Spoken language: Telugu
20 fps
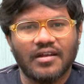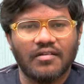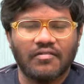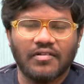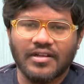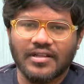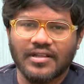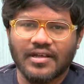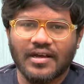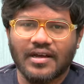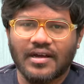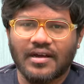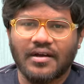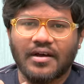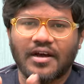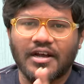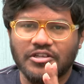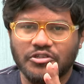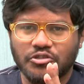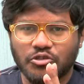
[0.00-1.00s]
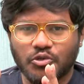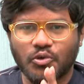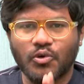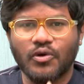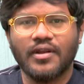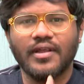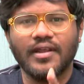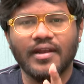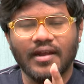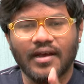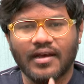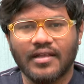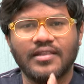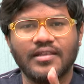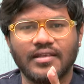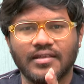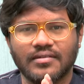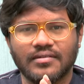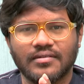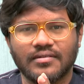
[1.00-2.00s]
తర్వాత ఆ స్టోరీ
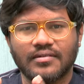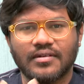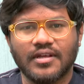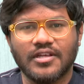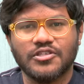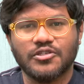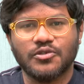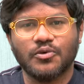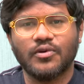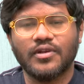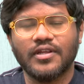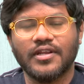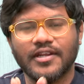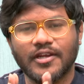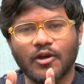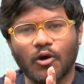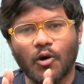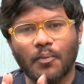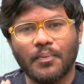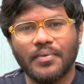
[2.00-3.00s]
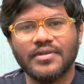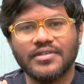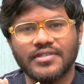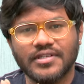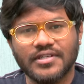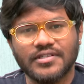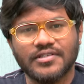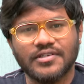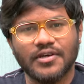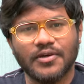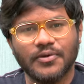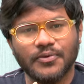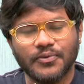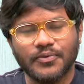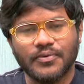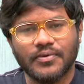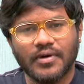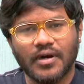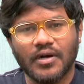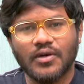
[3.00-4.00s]
నాది నా స్టోరీని కాపీ చేశారు
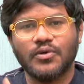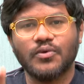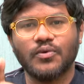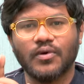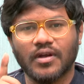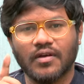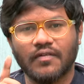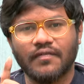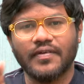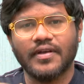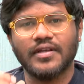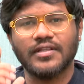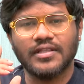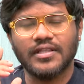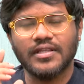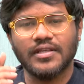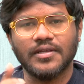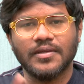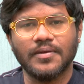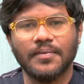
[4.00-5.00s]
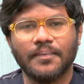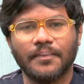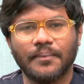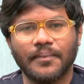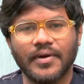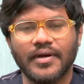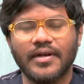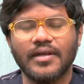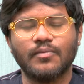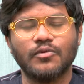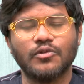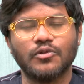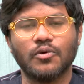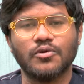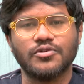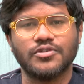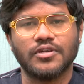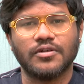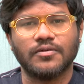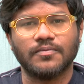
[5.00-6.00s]
అంటూ ఒక వ్యక్తి మీడియా ముందుకు
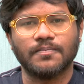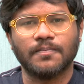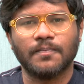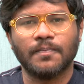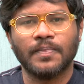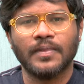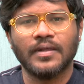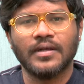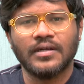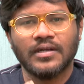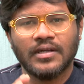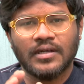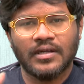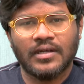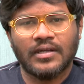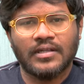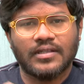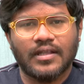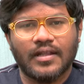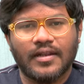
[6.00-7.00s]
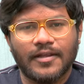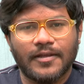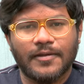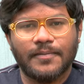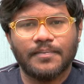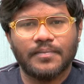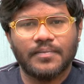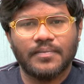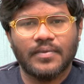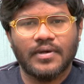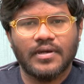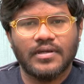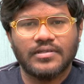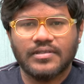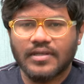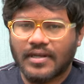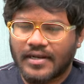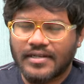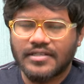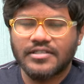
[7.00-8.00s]
వచ్చారు తనే
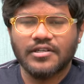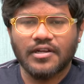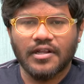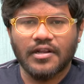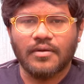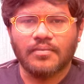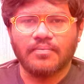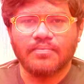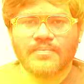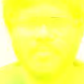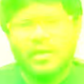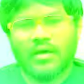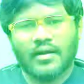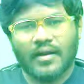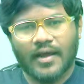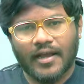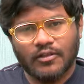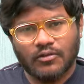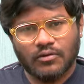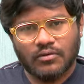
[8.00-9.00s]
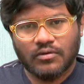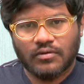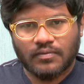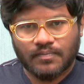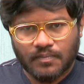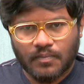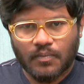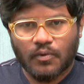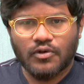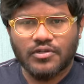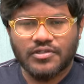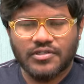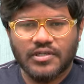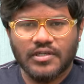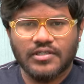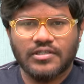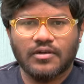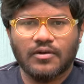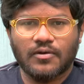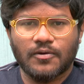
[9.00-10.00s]
శిరణ్ శ్రీరామ్ రాయదుర్గం పోలీస్
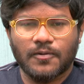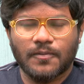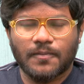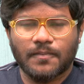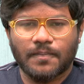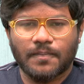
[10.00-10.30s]
స్టేషన్లో